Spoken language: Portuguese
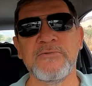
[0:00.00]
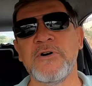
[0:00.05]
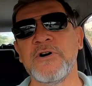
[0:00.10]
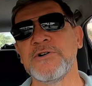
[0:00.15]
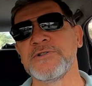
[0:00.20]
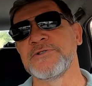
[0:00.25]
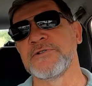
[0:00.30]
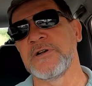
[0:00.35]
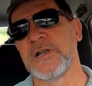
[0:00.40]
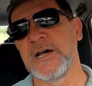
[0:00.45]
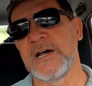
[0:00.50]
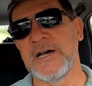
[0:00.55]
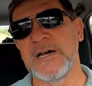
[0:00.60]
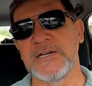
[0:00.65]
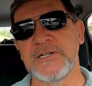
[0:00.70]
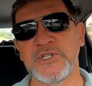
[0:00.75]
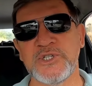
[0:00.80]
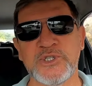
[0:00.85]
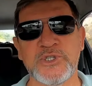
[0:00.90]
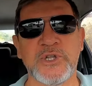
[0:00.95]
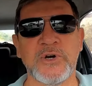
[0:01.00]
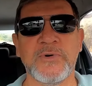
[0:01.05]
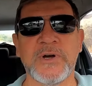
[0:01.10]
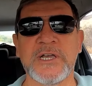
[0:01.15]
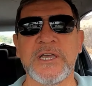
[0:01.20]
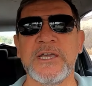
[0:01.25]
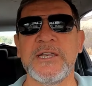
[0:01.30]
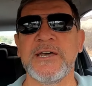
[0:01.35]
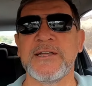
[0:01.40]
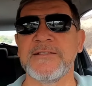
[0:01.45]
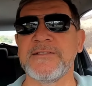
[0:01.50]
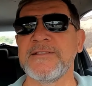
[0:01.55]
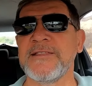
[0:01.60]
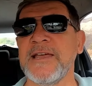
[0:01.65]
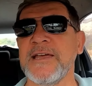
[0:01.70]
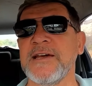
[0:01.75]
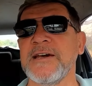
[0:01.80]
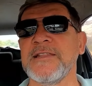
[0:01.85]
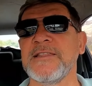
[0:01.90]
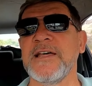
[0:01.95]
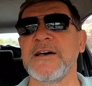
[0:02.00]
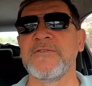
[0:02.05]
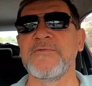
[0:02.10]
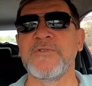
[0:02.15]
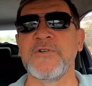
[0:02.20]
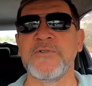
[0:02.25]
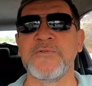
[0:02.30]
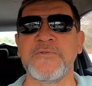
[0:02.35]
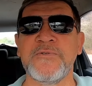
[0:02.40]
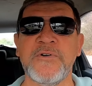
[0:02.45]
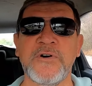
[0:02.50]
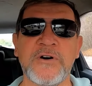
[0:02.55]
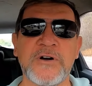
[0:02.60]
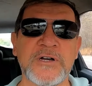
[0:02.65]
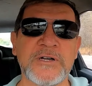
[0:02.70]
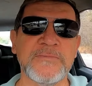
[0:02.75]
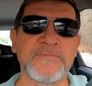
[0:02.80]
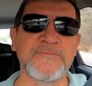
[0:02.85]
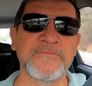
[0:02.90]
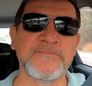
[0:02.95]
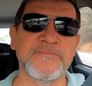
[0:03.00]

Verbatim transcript: E o outro lá, estou aqui na terra da vovó.